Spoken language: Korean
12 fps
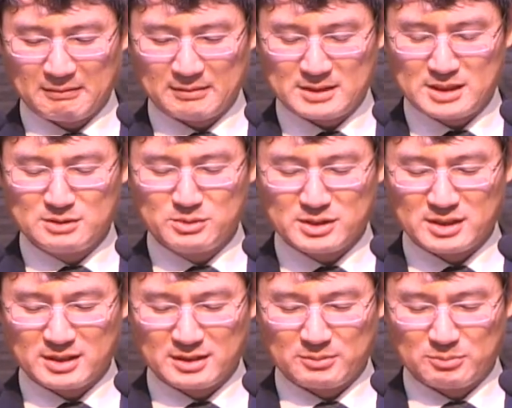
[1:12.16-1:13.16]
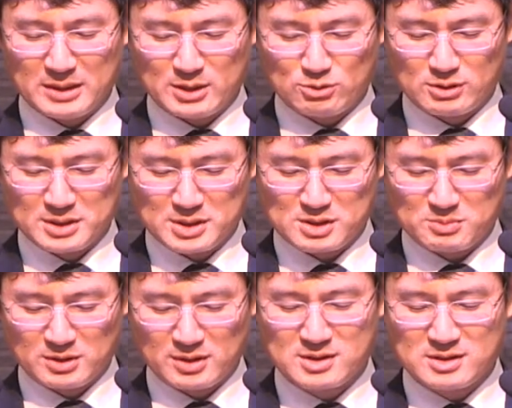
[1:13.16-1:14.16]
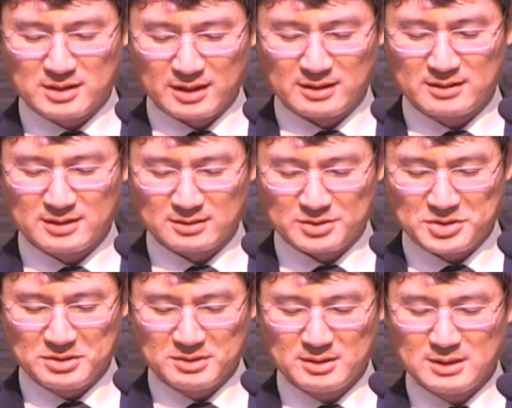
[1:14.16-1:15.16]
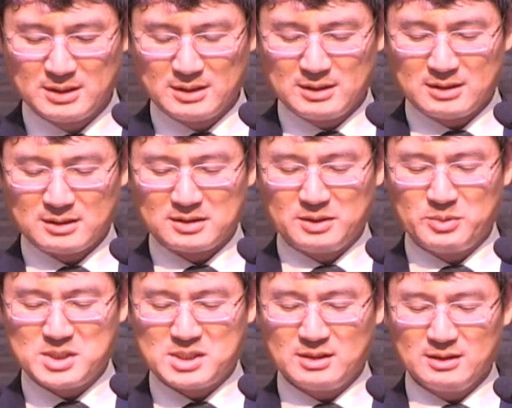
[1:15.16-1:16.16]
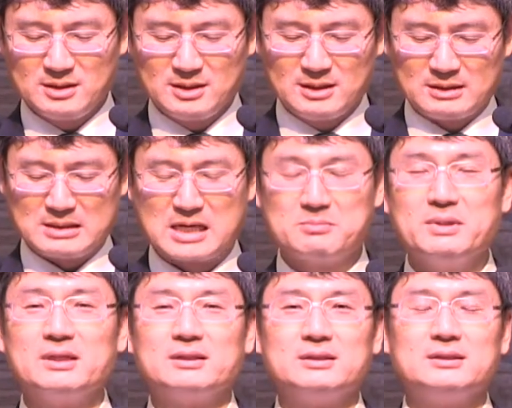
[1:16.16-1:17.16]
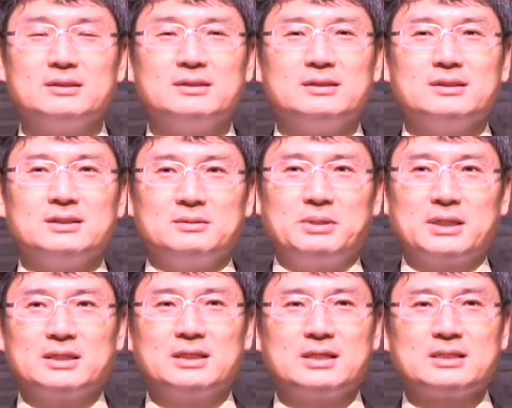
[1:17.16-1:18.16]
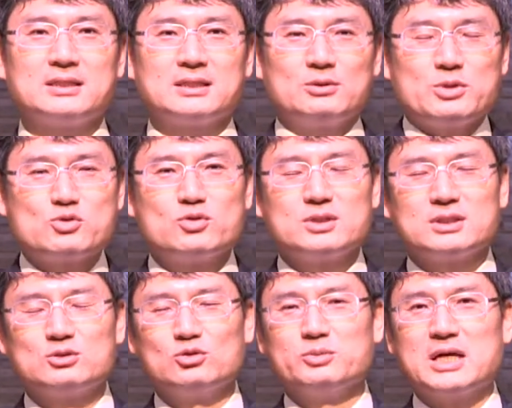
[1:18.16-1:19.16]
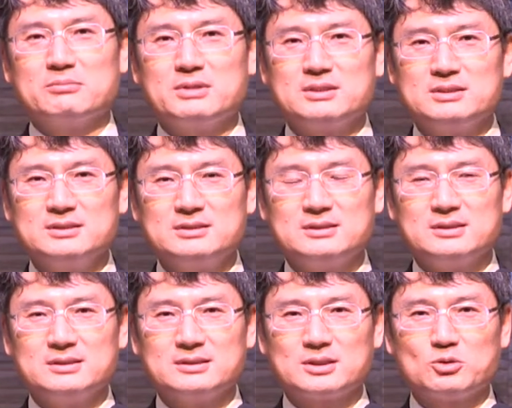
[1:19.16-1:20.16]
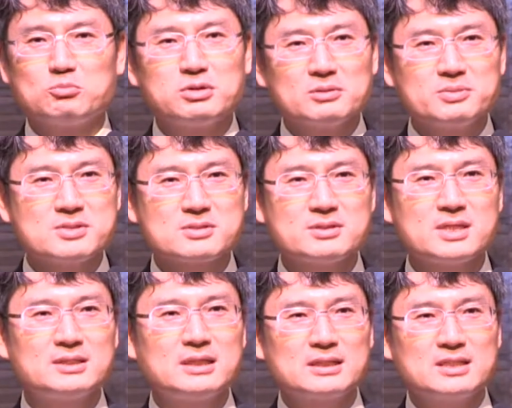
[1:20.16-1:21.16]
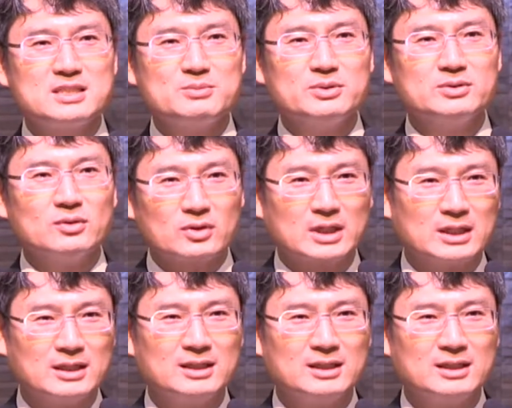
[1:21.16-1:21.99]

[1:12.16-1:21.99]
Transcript: 지금은 이제 많이 좋아졌습니다. 어렸을 때 그랬다는 거죠. 그 다음에 이제 양말 밖에 나갔다가 외출했다 들어오면 양말을 이렇게 똑바로 펴서 세탁기에 집어 넣어라.